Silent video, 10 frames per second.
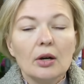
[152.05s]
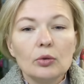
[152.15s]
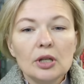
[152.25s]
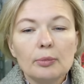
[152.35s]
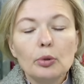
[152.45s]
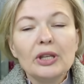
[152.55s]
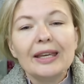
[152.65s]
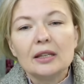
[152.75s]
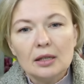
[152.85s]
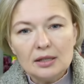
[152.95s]
у них
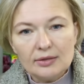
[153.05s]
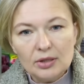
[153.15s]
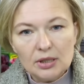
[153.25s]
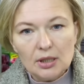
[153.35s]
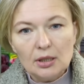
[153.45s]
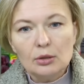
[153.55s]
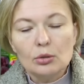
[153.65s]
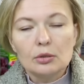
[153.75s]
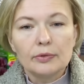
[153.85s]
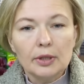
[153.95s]
букетное цветение,
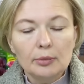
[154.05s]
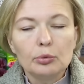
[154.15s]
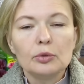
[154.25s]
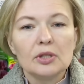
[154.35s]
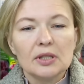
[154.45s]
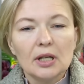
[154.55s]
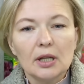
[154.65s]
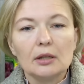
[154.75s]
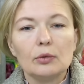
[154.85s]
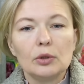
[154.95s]
то есть флорибунды
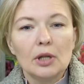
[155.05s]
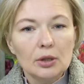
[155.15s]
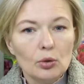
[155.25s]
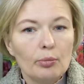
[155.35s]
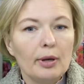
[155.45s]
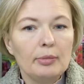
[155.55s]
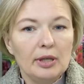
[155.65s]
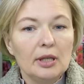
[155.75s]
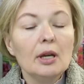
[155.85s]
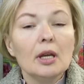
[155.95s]
закладывают на одном
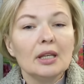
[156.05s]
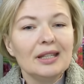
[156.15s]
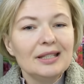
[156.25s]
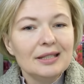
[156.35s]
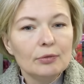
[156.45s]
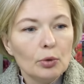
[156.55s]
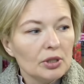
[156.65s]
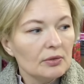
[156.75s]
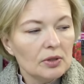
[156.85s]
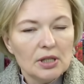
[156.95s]
побеге,
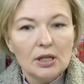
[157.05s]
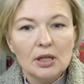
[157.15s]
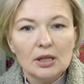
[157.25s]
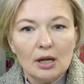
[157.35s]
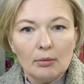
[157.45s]
кистевое цветение растения.